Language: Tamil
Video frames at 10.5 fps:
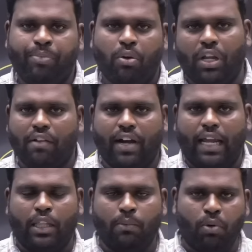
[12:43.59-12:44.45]
ஓகேவா
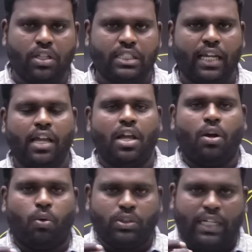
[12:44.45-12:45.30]
இது முடிஞ்சு
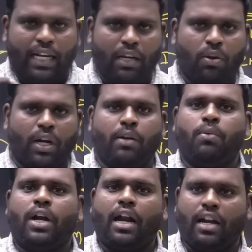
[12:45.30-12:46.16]
கொஞ்சம் இடையில ஒரு ரெண்டு
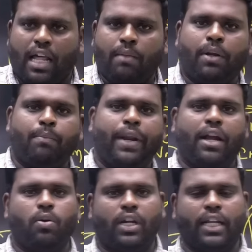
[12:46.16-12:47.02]
மூணு நாள் அது மாதிரி
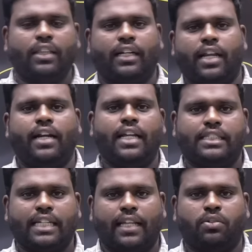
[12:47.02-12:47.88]
பிரேக் விட்டு இந்த டென் டே
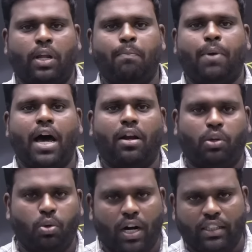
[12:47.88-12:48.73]
சேலஞ்சுடைய பார்ட்
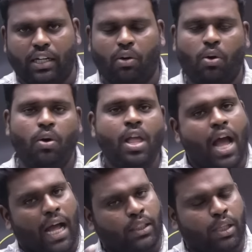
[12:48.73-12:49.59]
டூ அடுத்து இருக்கும்
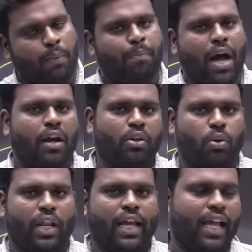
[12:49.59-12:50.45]
அந்த பார்ட்
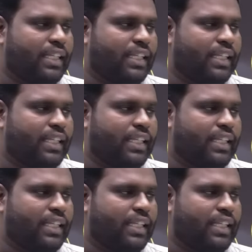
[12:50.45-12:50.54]
டூவில்